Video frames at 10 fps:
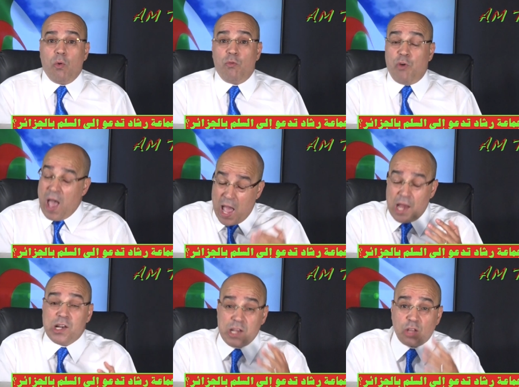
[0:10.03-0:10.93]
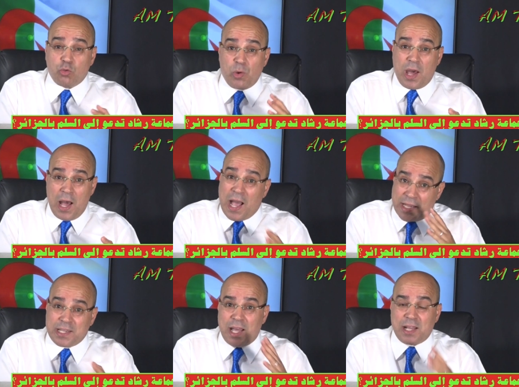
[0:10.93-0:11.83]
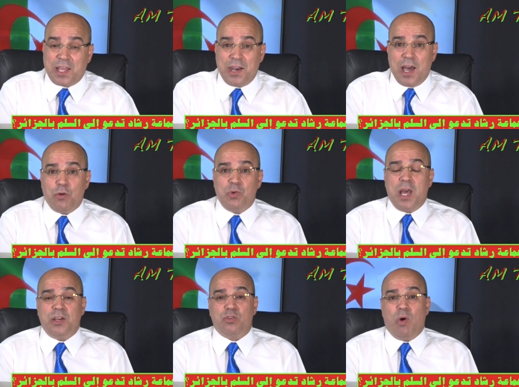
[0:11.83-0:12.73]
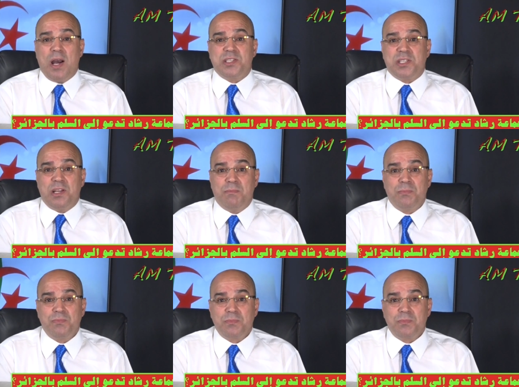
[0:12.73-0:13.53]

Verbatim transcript: فهل يا ترى حقيقة هؤلاء دعاة سلم